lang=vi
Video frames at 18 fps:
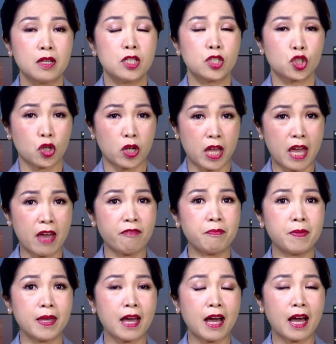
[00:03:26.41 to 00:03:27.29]
rồi
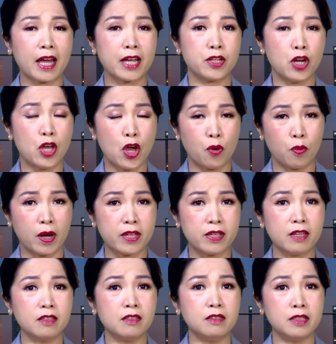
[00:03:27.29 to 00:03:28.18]
FBI đều là
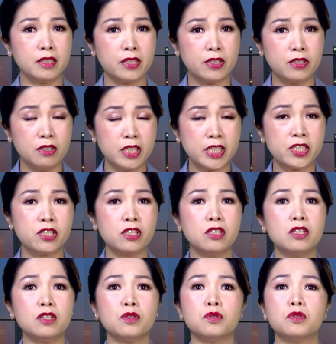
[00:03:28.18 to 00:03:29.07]
những người dưới
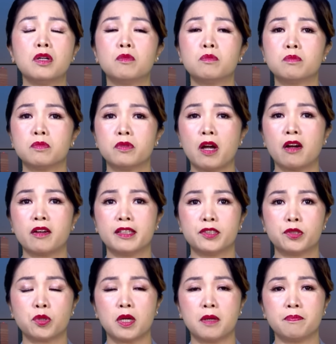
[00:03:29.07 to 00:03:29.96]
trướng của ông
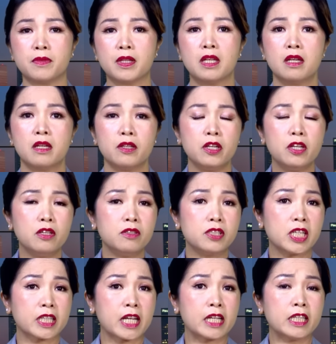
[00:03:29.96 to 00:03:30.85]
Donald Trump
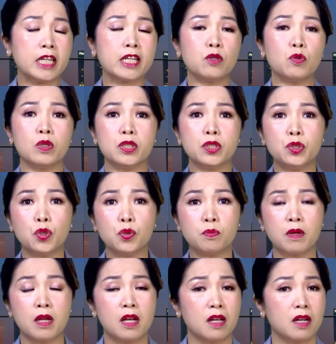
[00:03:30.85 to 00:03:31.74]
đưa ra cái kết luận
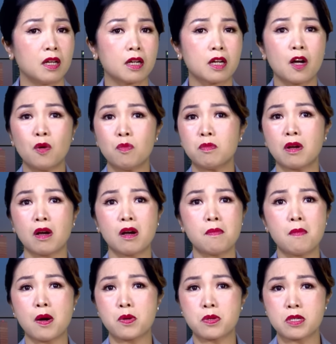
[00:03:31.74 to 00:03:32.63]
chung là không có
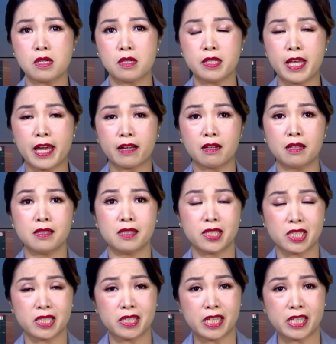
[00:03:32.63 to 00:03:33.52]
bầu cử gian lận
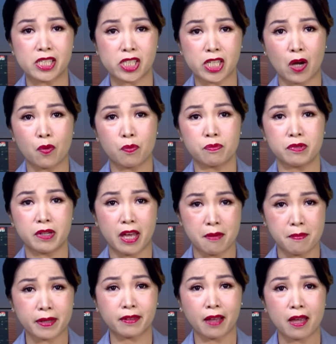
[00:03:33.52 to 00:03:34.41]
trên diện rộng để
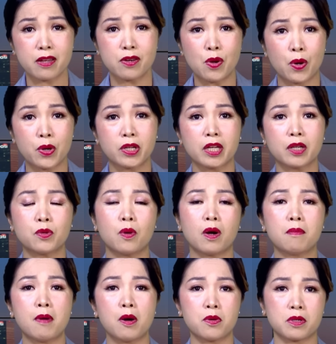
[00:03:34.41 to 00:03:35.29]
mà thay đổi kết
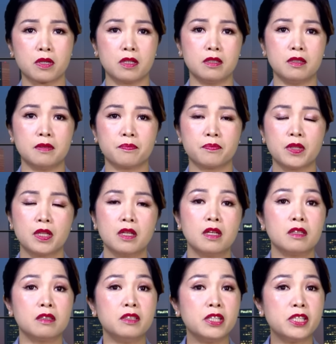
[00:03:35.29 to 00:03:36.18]
quả bầu cử.
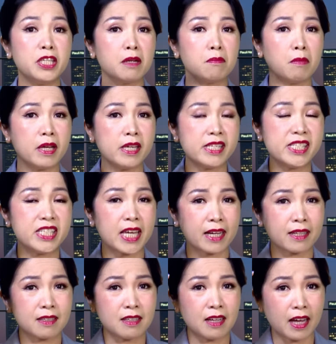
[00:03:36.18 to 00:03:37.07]
Người dân Mỹ
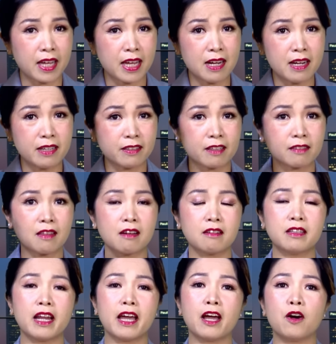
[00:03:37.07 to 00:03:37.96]
chán ngấy lên tới
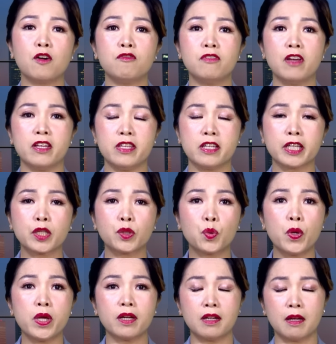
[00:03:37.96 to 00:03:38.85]
tận não về những cái
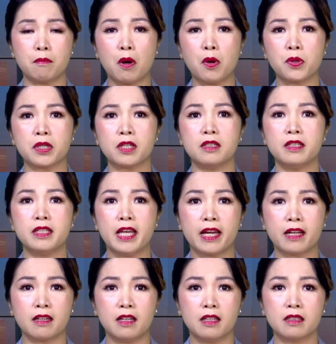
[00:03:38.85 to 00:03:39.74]
thuyết là bầu cử
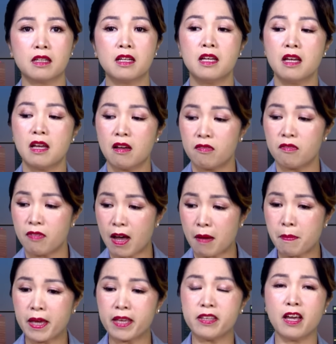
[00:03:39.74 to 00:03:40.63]
gian lận và
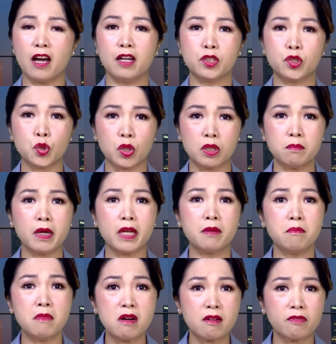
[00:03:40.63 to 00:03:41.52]
bây giờ chuẩn bị
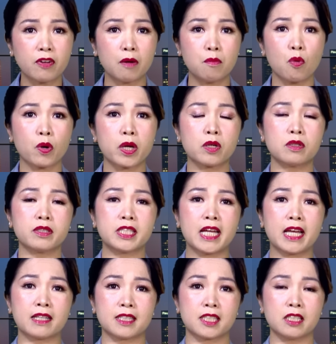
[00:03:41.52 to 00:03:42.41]
bước vào một cái
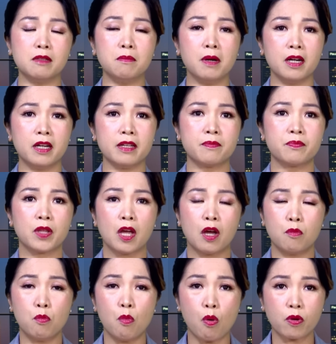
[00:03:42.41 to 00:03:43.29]
trang sử mới,
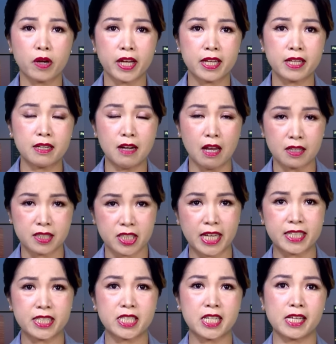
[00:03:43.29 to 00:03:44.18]
một cái lật
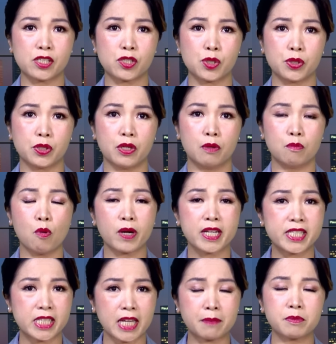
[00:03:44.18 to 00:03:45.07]
sang trang rồi, một
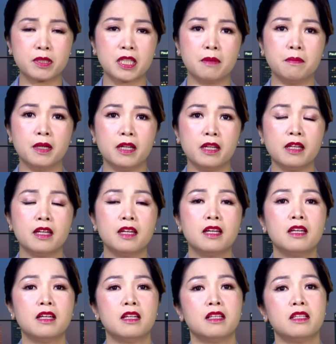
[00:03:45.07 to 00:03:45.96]
cái chapter mới
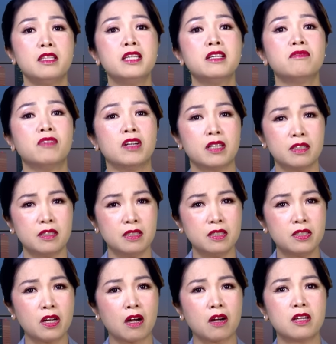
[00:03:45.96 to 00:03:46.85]
nhưng vẫn cứ
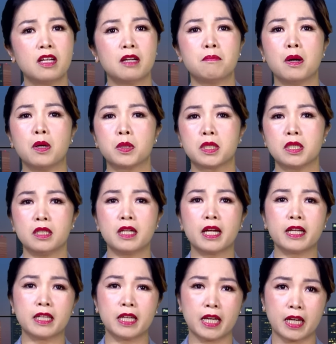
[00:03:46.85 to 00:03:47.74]
nói là bầu cử
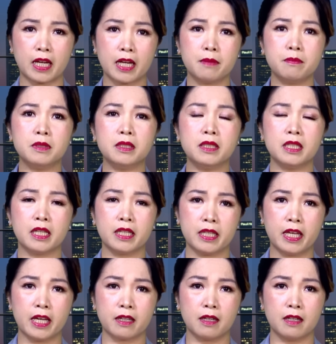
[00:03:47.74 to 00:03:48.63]
2020 là
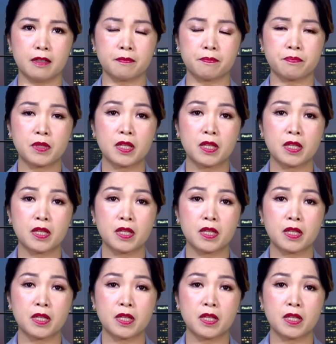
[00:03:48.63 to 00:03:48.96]
gian lận.